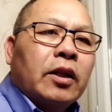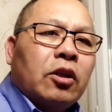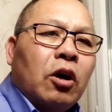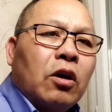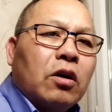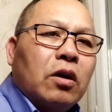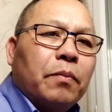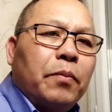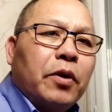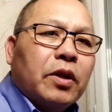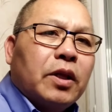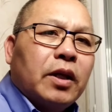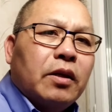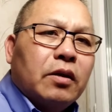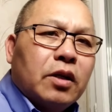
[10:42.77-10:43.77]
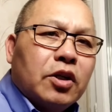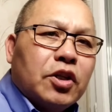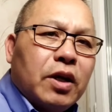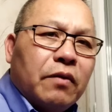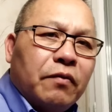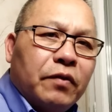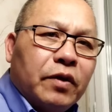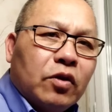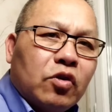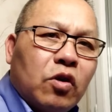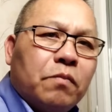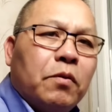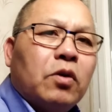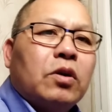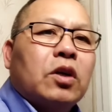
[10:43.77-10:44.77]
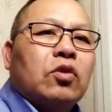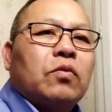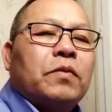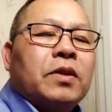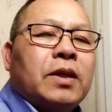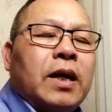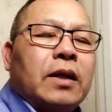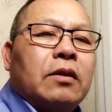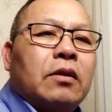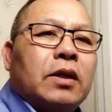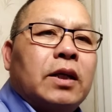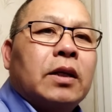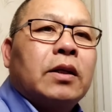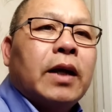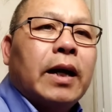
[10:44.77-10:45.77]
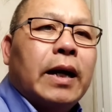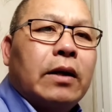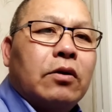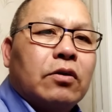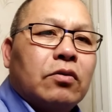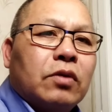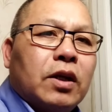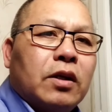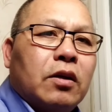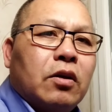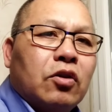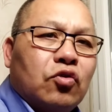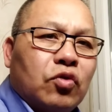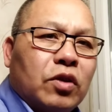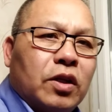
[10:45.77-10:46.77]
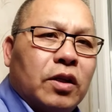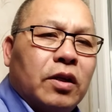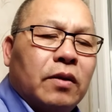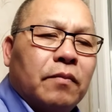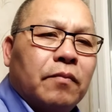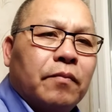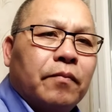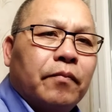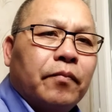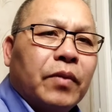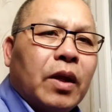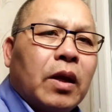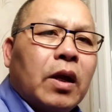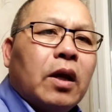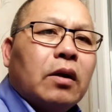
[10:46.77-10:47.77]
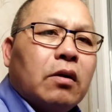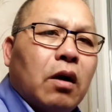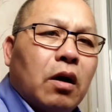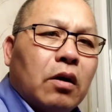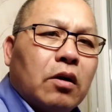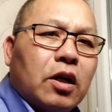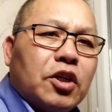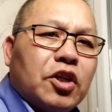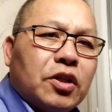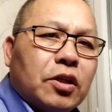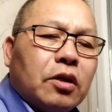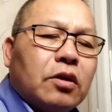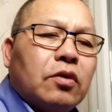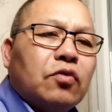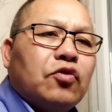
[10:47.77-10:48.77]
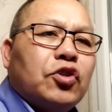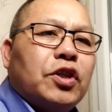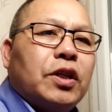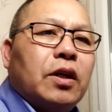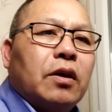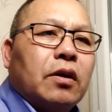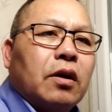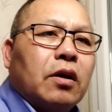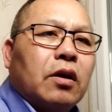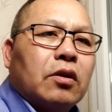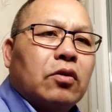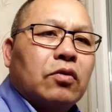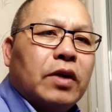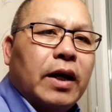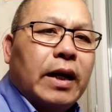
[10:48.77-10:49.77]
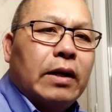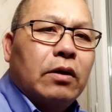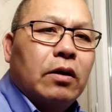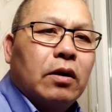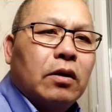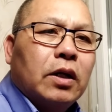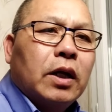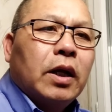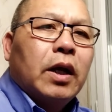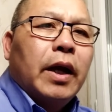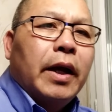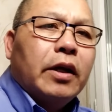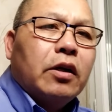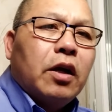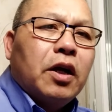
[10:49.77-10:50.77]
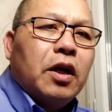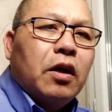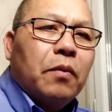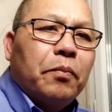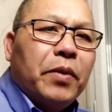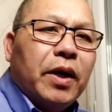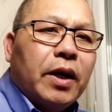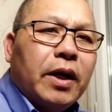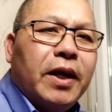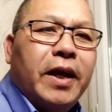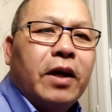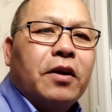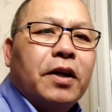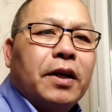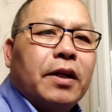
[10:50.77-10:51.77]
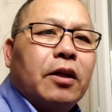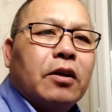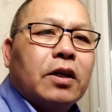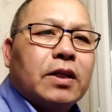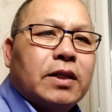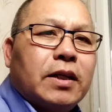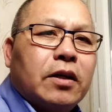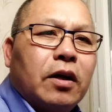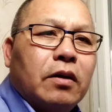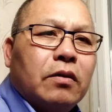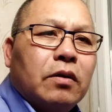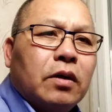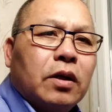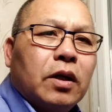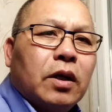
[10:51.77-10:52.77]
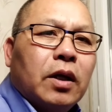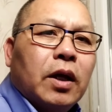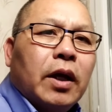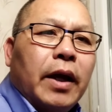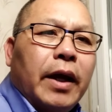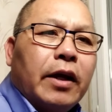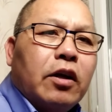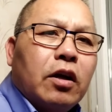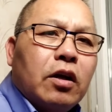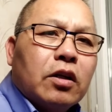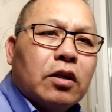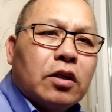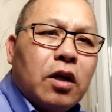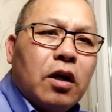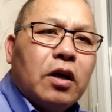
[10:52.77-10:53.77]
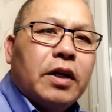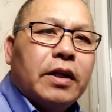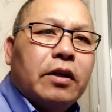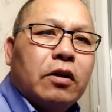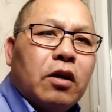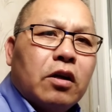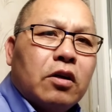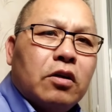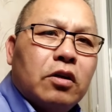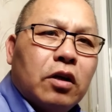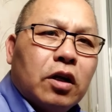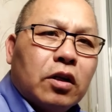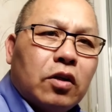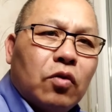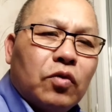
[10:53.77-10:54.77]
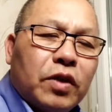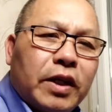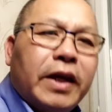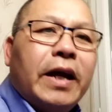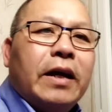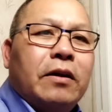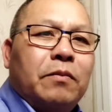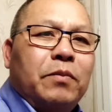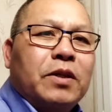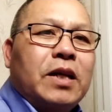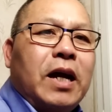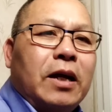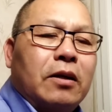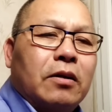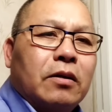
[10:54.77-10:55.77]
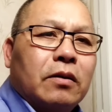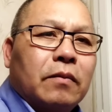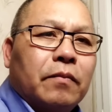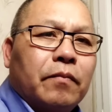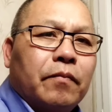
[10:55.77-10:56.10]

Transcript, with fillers: ai cả bao thế những cái xã hội có muốn cả tụi mình sai nữa đi đã cá lò đâu tới chờ là chỗ có có chỉ sát trâu là có tàu đã cá lò ai là biết kia cái này thế có gì cả ai có là sao này chỉ có khứ cả tàu nhia nữa bị sai nữa